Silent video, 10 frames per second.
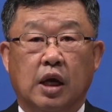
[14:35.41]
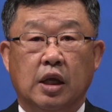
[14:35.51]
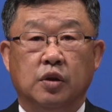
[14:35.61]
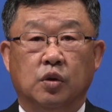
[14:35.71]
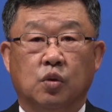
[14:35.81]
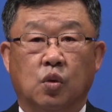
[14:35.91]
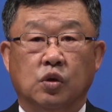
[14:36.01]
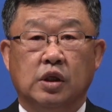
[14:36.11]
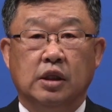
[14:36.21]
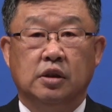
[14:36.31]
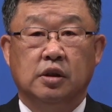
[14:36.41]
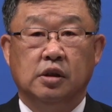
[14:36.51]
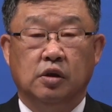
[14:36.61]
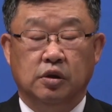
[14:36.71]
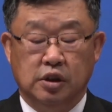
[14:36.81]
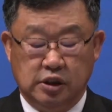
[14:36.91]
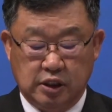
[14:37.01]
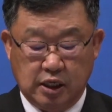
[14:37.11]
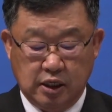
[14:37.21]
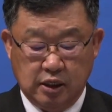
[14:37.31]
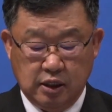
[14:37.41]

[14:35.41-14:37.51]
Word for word: 한 고드란트를 넣는지라